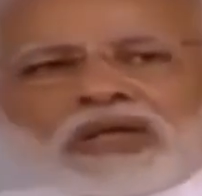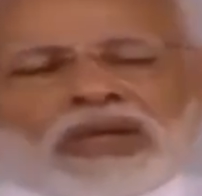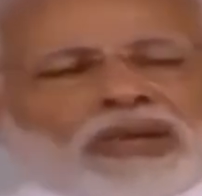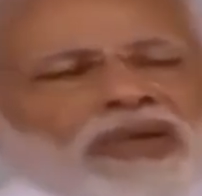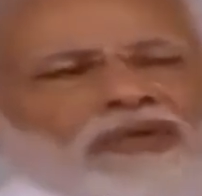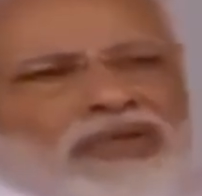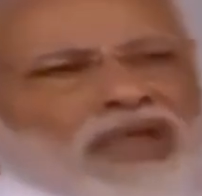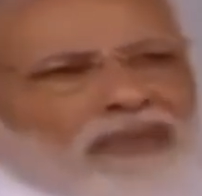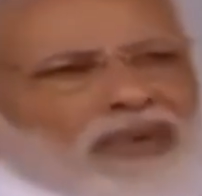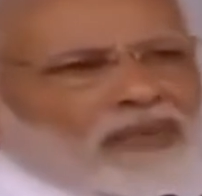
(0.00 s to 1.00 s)
किसी भी
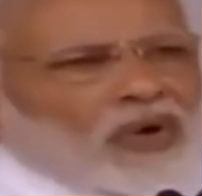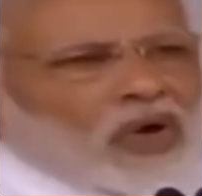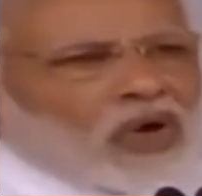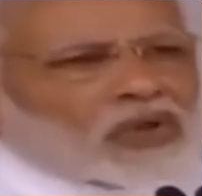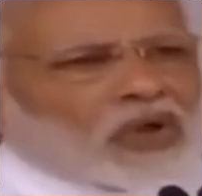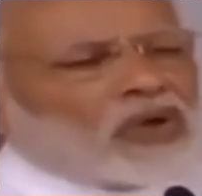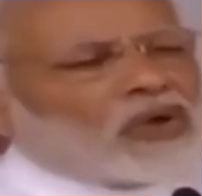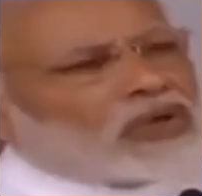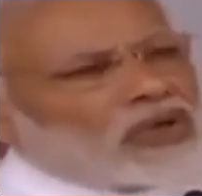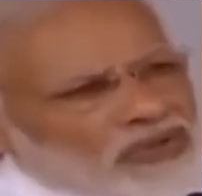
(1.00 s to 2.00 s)
विषय पर बोलो तो
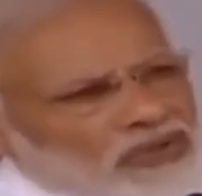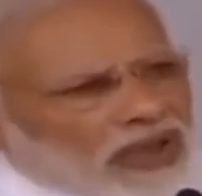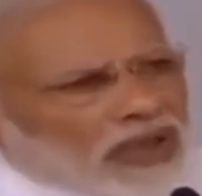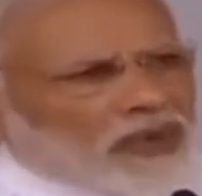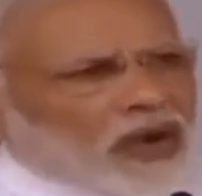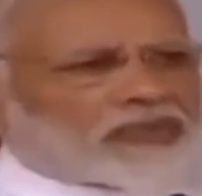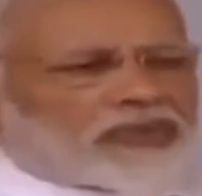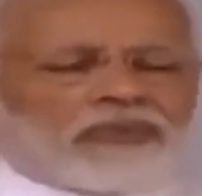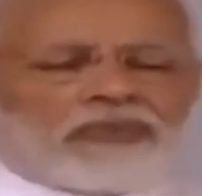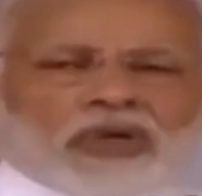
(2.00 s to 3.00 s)
सिर्फ
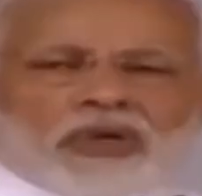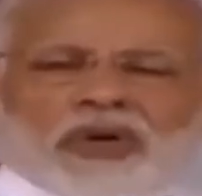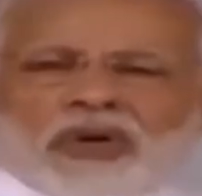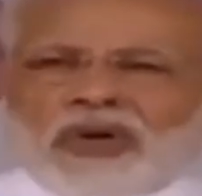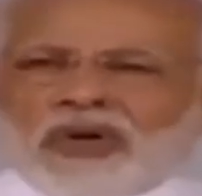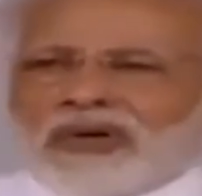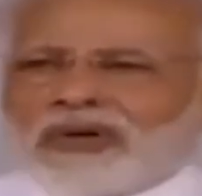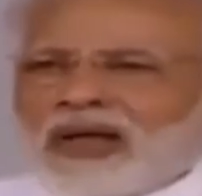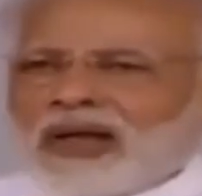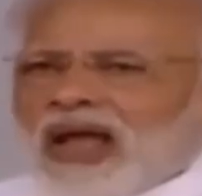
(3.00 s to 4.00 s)
और सिर्फ झूठ बोलो
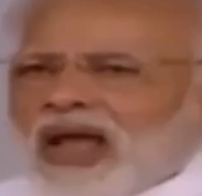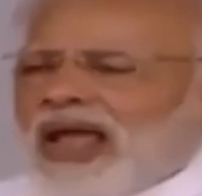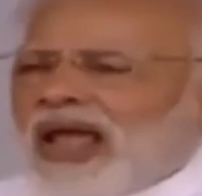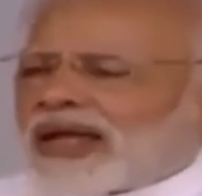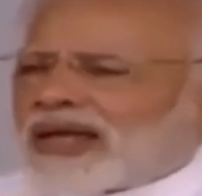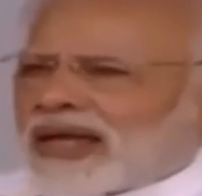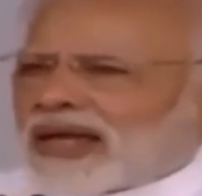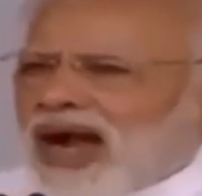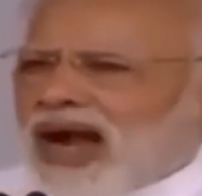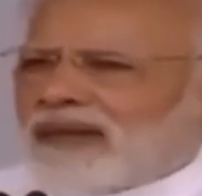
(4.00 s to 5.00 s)
एक
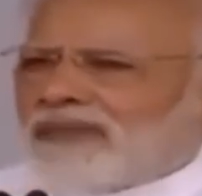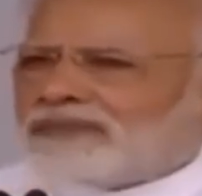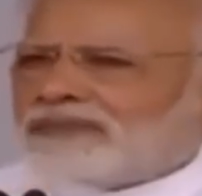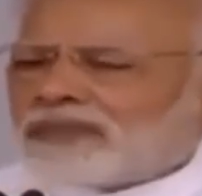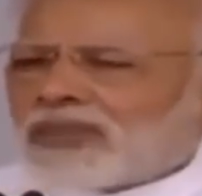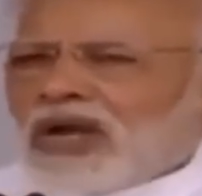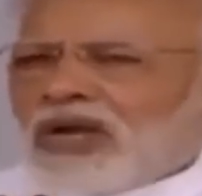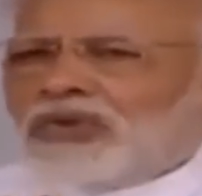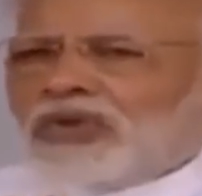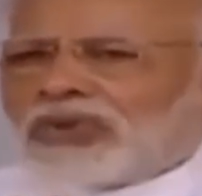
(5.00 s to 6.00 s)
ही काम
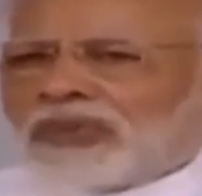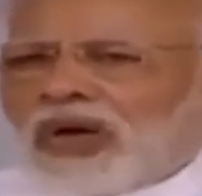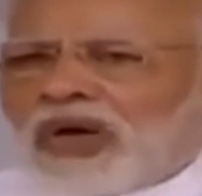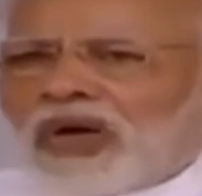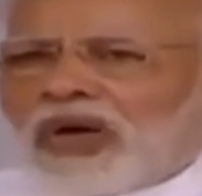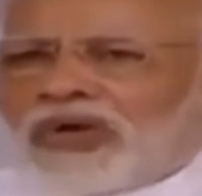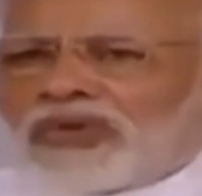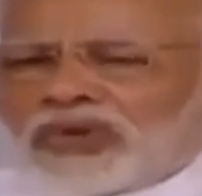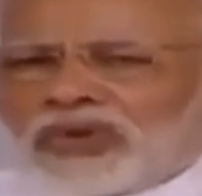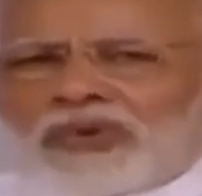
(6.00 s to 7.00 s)
झूठ बोलो
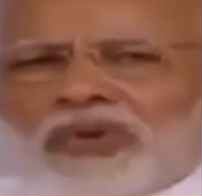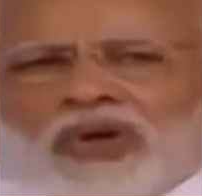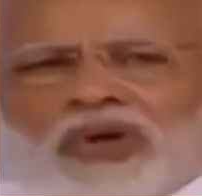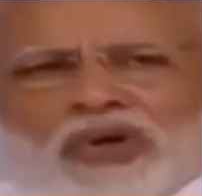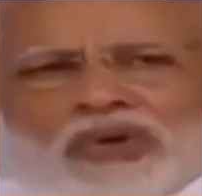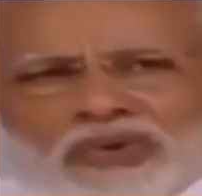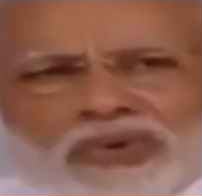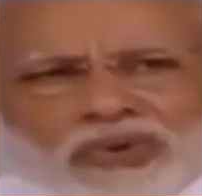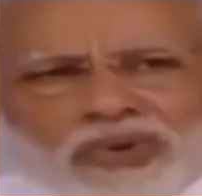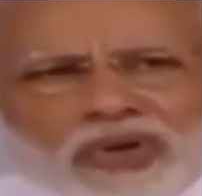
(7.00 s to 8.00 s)
झूठ बोलो
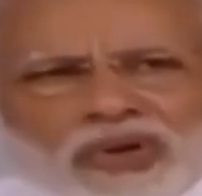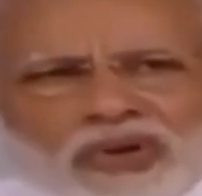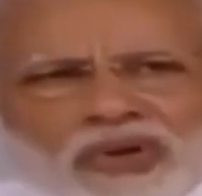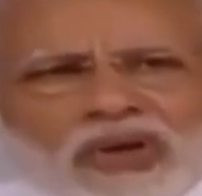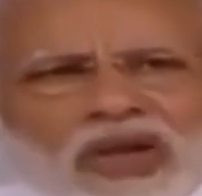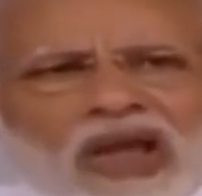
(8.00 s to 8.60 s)
झूठ बोलो